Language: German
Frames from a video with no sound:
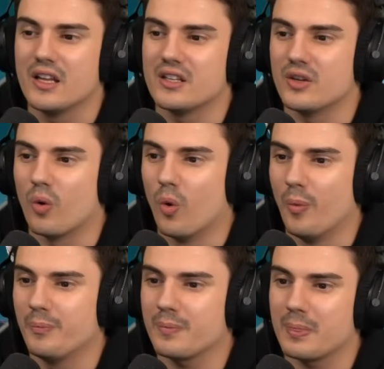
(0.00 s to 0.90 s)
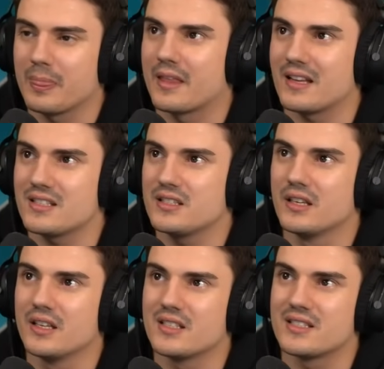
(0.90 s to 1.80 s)
Hier oben, das
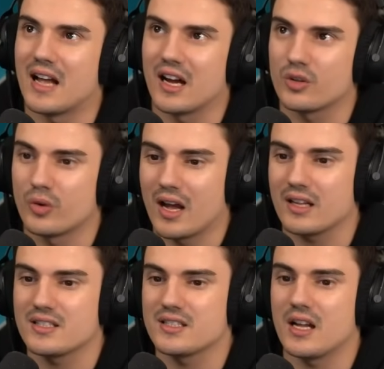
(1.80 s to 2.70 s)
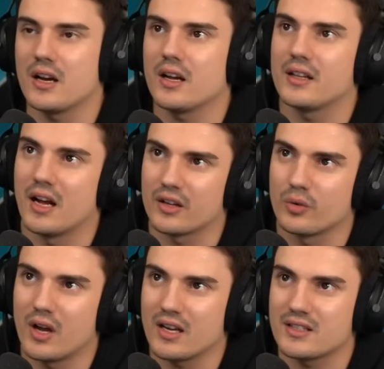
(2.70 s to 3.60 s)
hier ist 88 Tage alt,
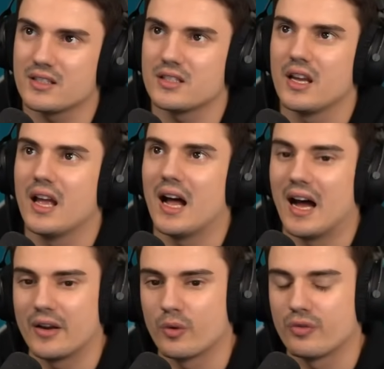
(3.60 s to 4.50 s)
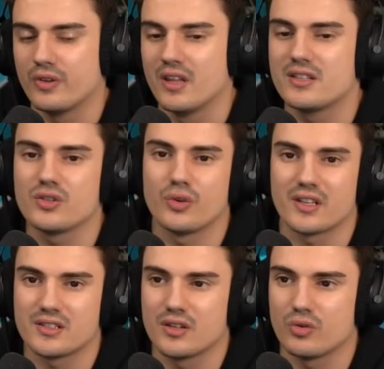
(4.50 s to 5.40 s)
88, 41 und
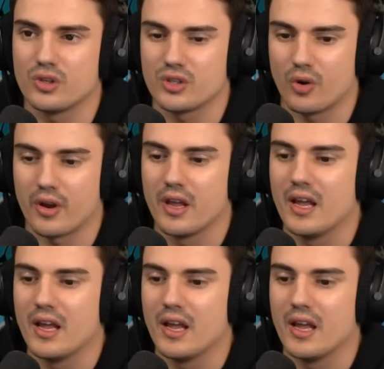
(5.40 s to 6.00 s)
das ist natürlich neu.